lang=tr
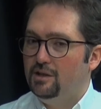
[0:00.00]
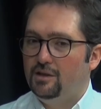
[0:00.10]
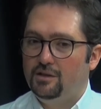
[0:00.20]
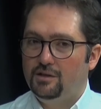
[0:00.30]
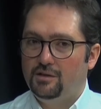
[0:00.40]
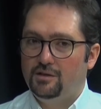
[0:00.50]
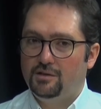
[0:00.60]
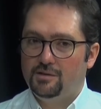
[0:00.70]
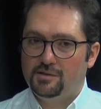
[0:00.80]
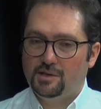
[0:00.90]
e,
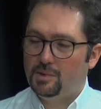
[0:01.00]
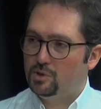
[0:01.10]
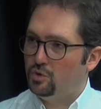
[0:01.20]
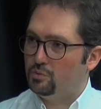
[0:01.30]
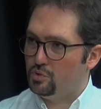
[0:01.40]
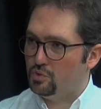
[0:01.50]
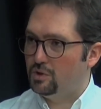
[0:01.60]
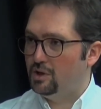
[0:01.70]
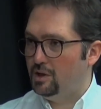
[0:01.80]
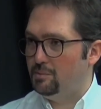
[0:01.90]
sabah dört
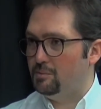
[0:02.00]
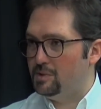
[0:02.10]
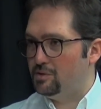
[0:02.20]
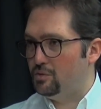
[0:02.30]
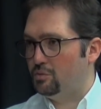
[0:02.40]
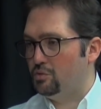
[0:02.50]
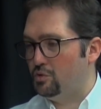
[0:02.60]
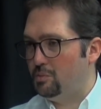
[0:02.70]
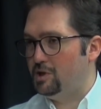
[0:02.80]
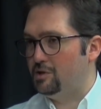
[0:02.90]
buçukta hepimiz dört
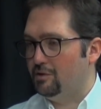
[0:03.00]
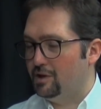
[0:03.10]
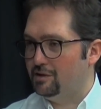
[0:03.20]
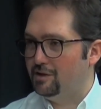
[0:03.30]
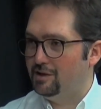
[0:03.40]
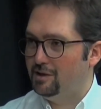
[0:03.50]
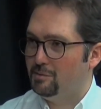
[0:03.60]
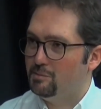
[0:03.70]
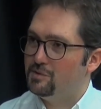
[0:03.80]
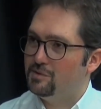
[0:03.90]
buçuk beş civarında
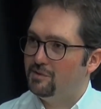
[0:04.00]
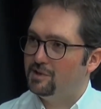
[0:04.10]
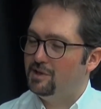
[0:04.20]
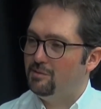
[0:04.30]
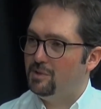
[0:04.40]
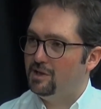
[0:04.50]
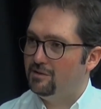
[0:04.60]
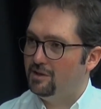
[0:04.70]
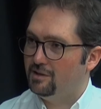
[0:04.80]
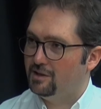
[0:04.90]
hepimiz Vatan
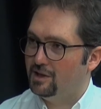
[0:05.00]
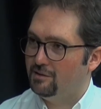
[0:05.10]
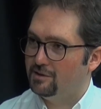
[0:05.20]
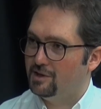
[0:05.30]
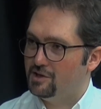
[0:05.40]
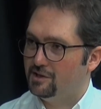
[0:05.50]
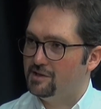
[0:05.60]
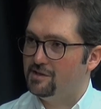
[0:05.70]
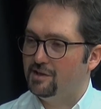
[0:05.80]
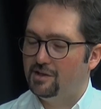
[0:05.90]
Emniyet'teydik yani Vatan
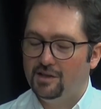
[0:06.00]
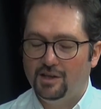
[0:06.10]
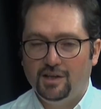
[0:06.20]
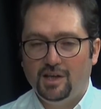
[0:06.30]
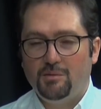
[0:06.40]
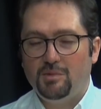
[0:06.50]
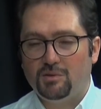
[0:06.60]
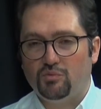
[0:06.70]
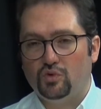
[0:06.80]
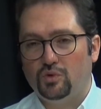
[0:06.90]
Caddesi'ndeki
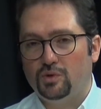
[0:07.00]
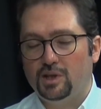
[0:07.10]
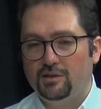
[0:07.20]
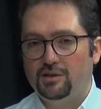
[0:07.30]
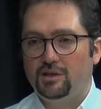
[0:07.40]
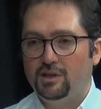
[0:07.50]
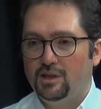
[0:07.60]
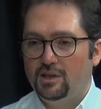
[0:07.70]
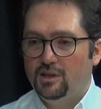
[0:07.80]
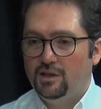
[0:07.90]
Emniyet Müdürlüğü'ndeydik.
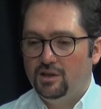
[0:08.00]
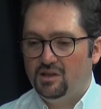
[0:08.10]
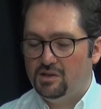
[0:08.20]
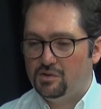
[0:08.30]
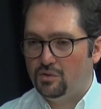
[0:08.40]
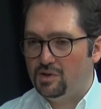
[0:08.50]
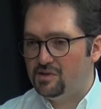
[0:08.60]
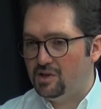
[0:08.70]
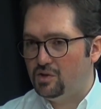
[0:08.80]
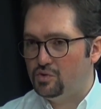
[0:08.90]
E,
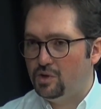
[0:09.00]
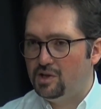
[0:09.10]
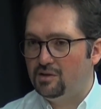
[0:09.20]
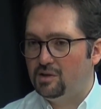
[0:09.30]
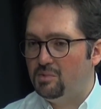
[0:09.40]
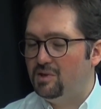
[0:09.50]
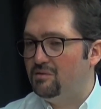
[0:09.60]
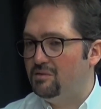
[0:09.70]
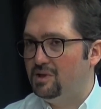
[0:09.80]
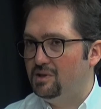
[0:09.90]
sonrasındaki süreçte tabii
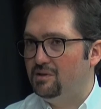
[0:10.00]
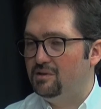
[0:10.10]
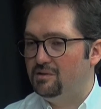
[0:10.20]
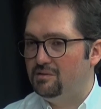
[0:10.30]
e, e,